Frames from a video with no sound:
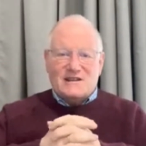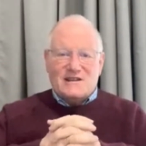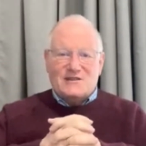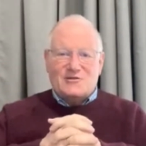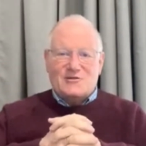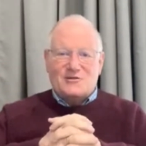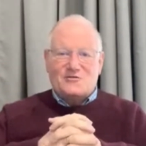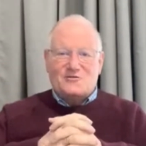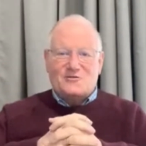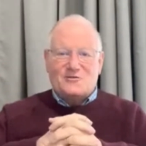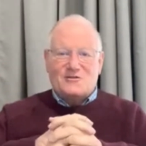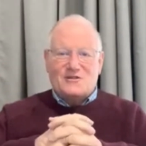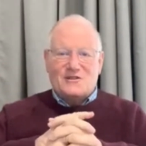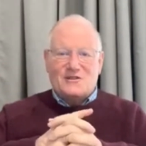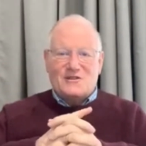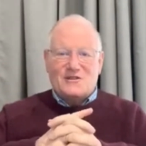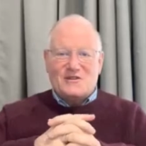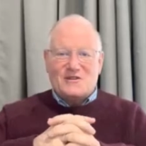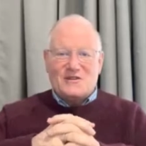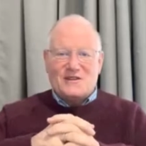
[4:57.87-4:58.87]
et de, toutes,
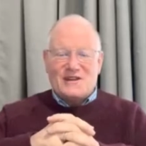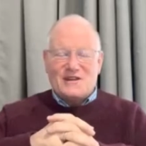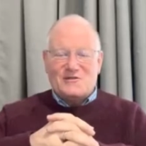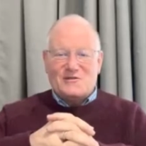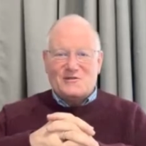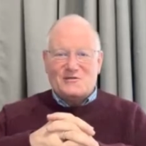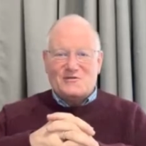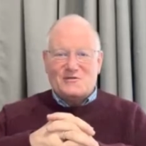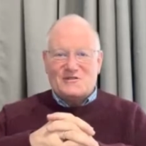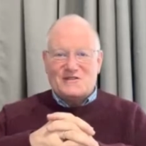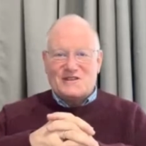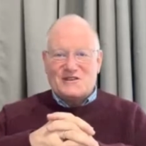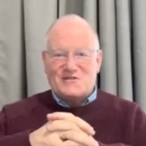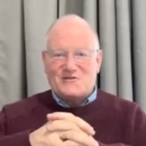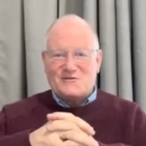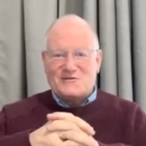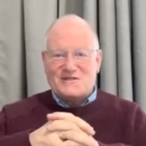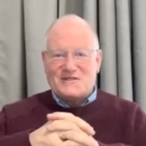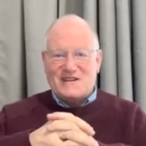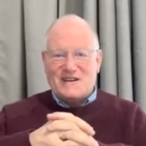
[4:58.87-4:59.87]
euh, et de toutes ces
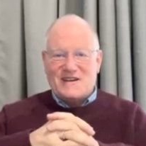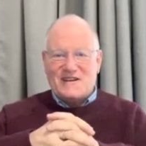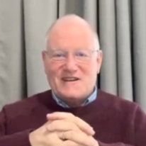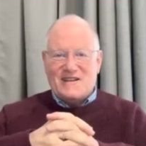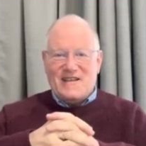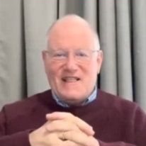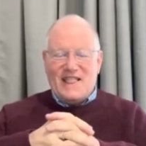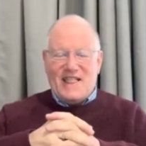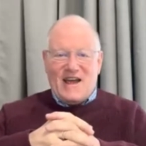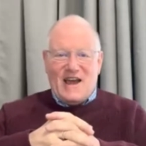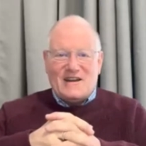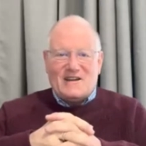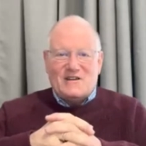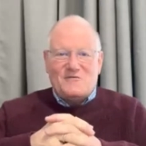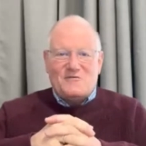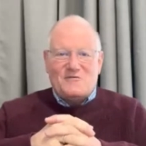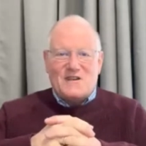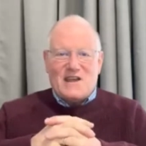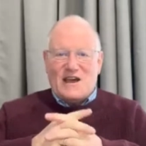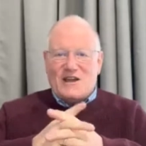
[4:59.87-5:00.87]
choses-là.
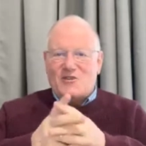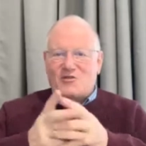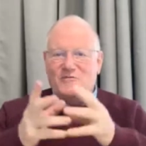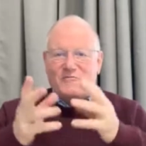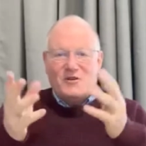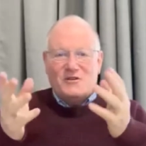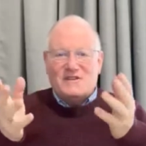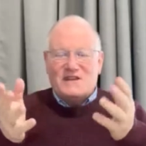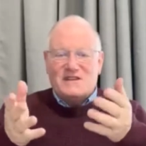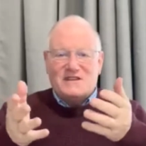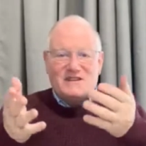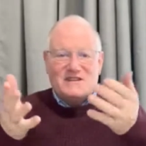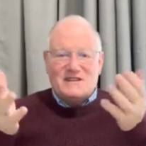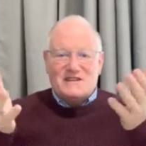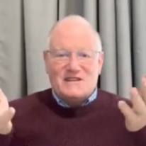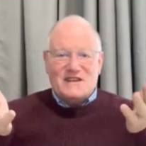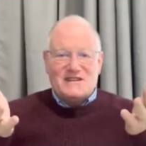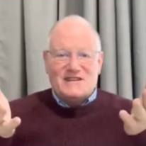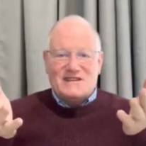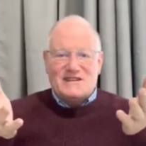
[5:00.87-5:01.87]
Alléluia. Le monde a
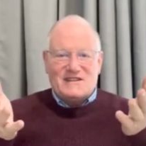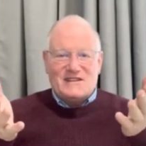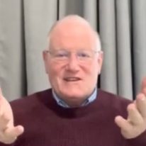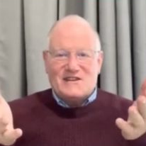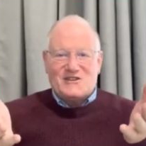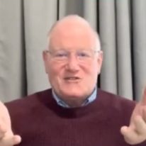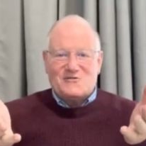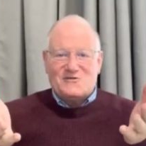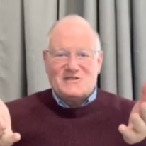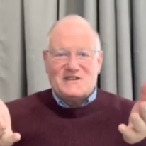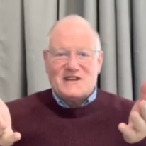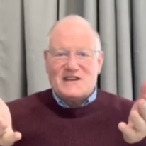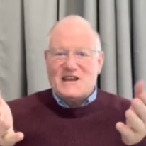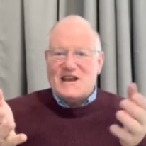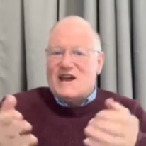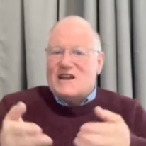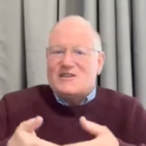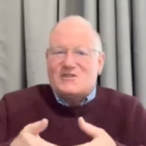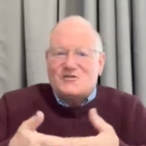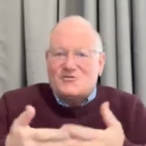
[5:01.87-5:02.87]
décidé que c'était des choses
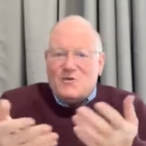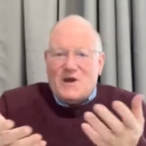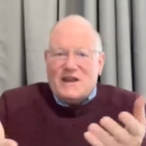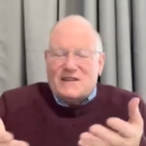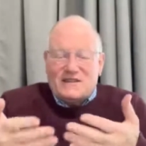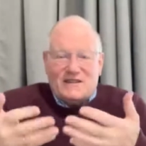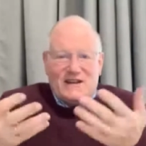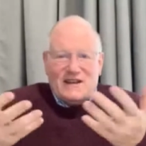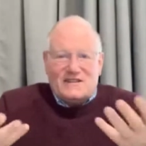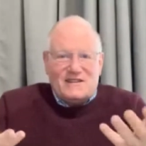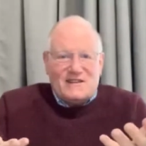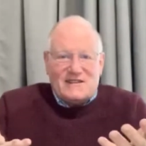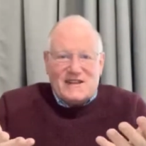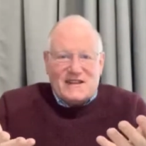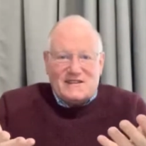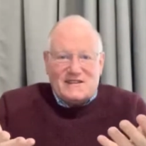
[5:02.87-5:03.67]
légales. Soit il en est